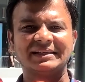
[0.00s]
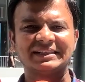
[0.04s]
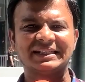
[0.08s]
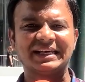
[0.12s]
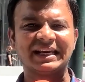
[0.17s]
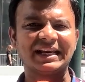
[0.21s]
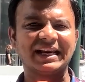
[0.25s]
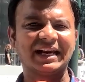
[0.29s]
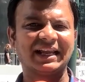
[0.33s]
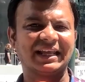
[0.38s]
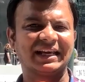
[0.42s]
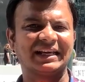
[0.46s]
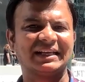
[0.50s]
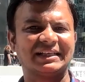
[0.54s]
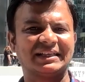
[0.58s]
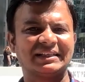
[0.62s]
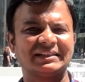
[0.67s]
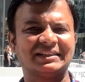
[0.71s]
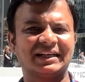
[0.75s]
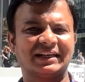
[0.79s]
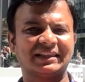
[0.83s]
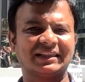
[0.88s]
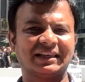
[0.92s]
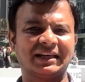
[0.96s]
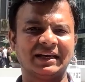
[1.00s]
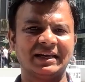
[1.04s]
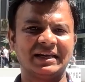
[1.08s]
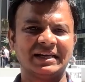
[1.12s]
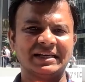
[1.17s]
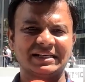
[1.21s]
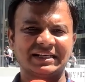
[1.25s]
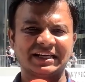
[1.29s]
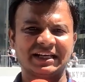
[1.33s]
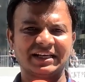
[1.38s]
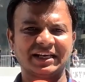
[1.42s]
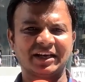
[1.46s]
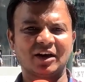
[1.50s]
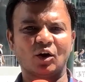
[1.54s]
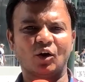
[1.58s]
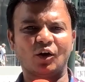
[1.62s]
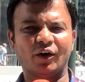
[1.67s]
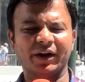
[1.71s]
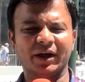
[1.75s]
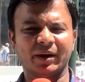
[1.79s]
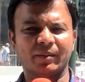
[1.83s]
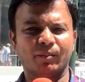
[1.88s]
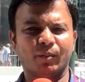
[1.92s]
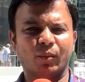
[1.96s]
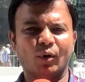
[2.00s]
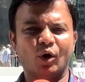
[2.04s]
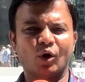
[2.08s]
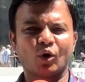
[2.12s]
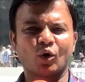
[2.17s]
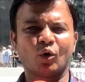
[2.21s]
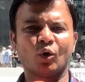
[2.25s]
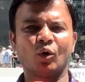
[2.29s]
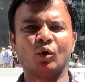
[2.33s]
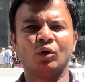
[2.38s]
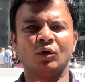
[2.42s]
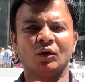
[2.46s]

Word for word: সেখানে যাতে সেটিকে অনেক বড়